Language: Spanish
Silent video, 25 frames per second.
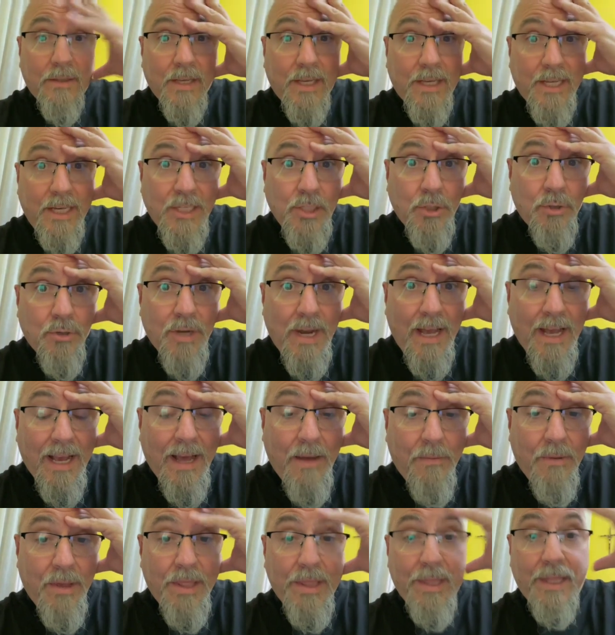Cristo es la
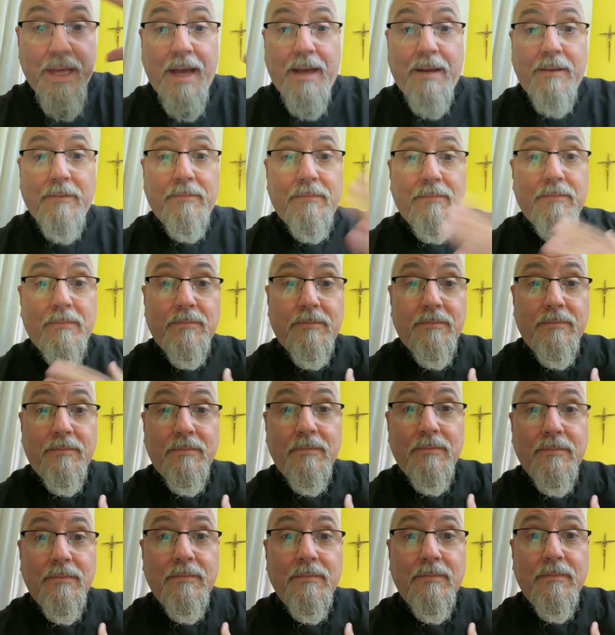cabeza,
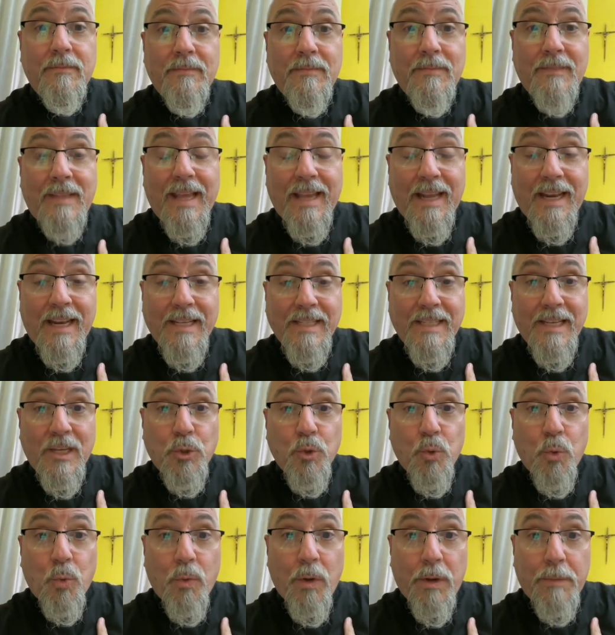la iglesia es
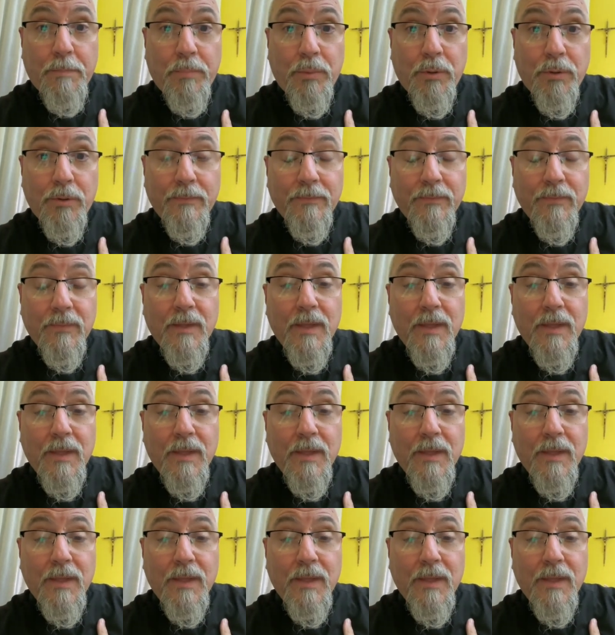su cuerpo.